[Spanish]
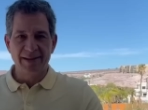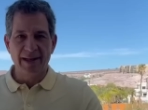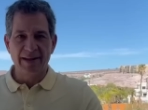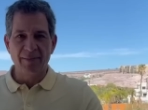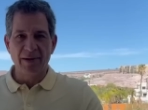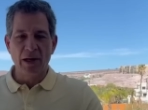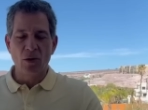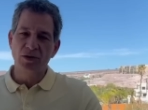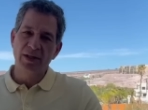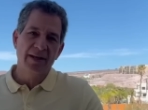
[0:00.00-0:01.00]
el tema del
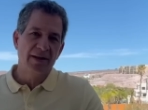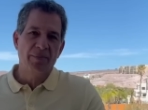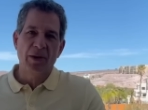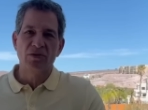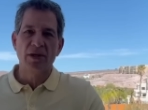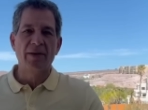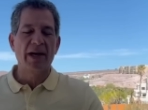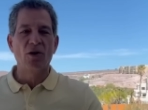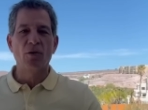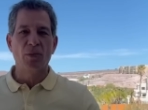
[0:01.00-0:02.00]
cociente, pero saben
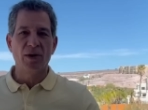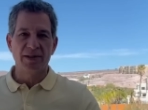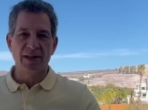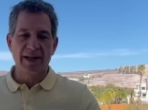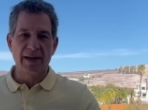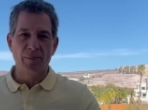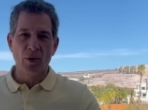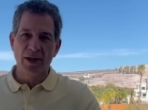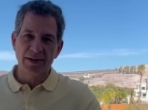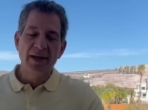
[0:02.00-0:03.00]
que no pueden ser
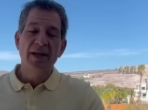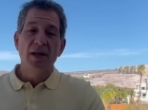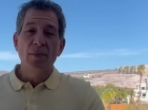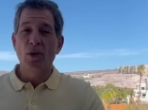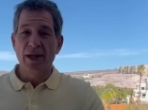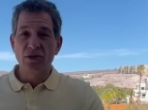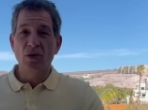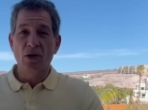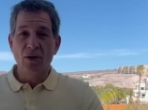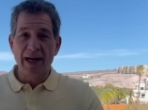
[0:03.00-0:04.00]
campeones. Por eso
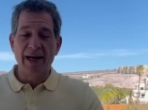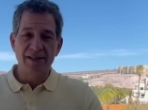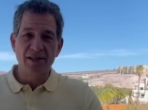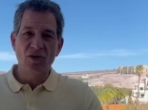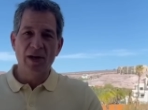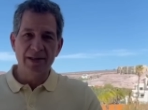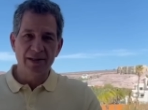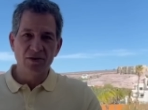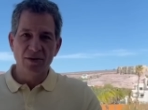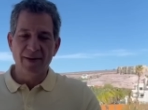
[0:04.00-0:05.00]
creo que el ascenso y el
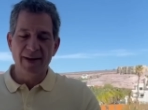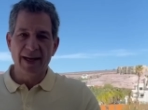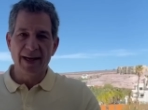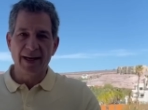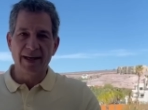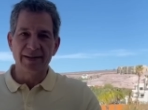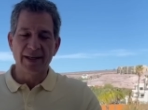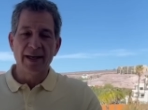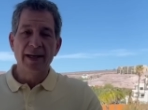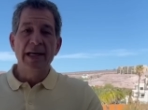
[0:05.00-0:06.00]
descenso tendría que
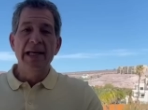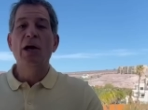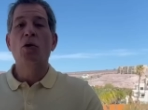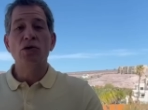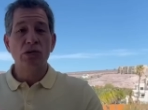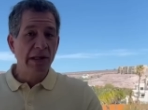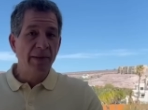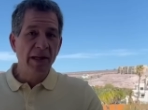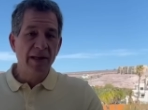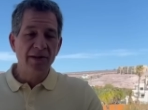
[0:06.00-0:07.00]
regresar. Y con sus
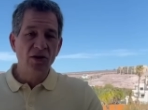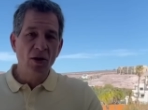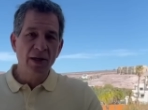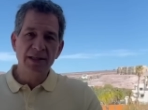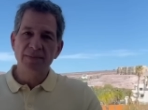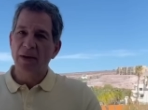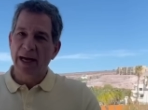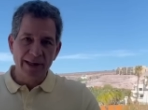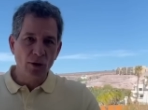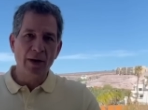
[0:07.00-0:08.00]
limitaciones,
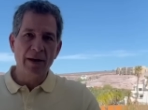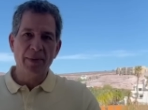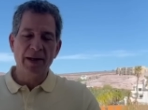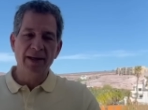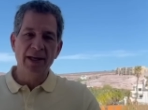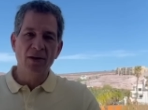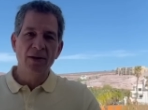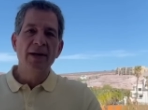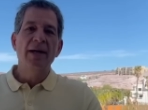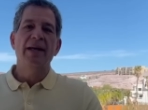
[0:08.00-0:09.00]
A todo el partido
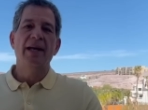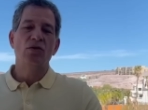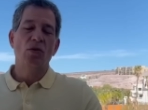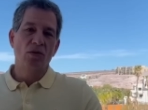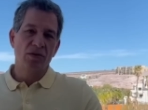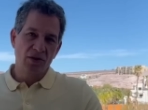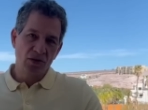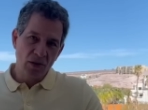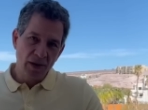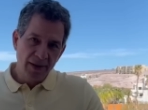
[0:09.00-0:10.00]
y es un Cruz
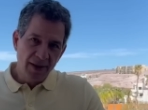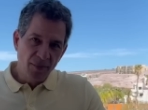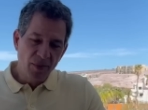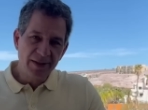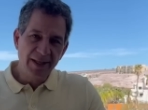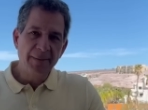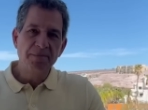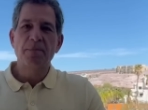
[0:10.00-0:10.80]
Azul, pues sí,